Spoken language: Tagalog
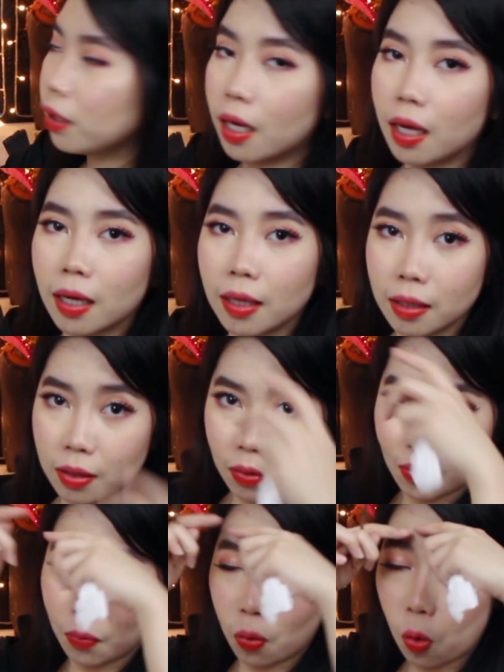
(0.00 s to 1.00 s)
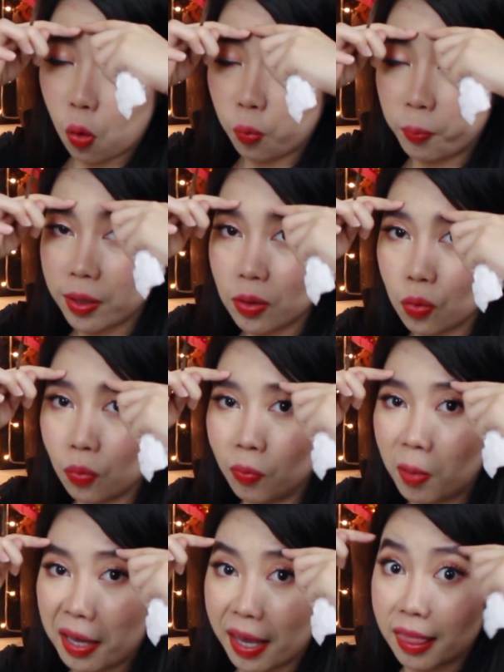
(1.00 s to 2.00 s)
na open yung
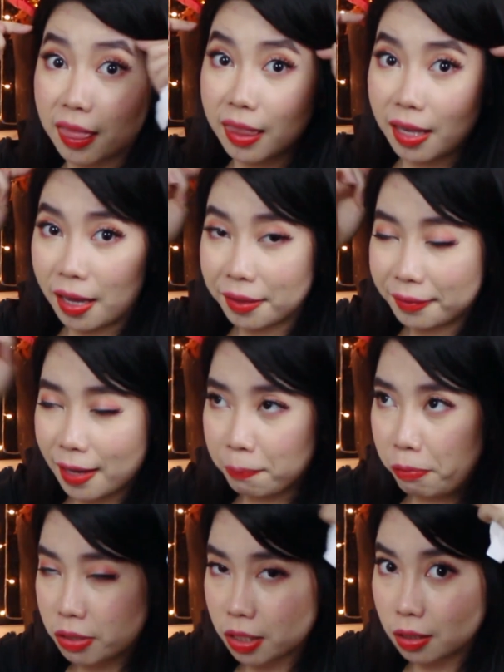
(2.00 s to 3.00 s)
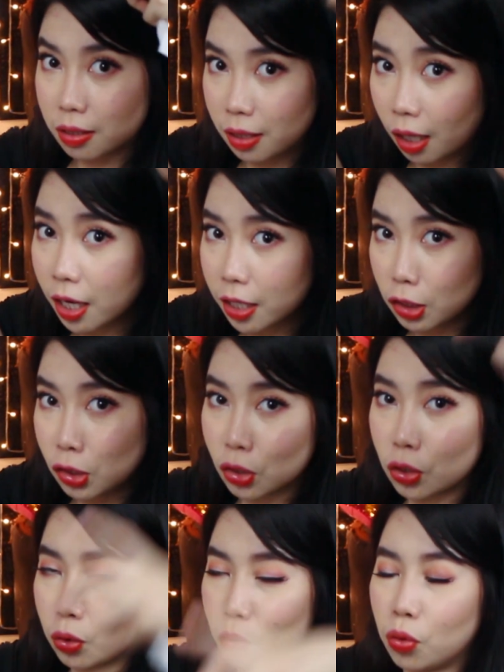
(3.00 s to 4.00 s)
head niya, tapos
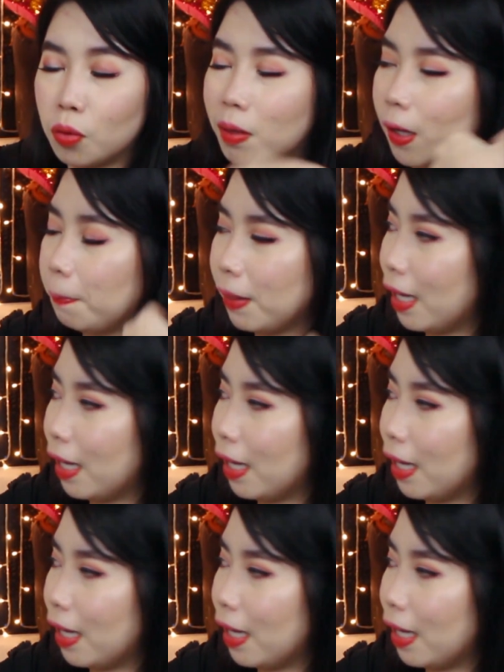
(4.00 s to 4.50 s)
naka-insert doon yung mga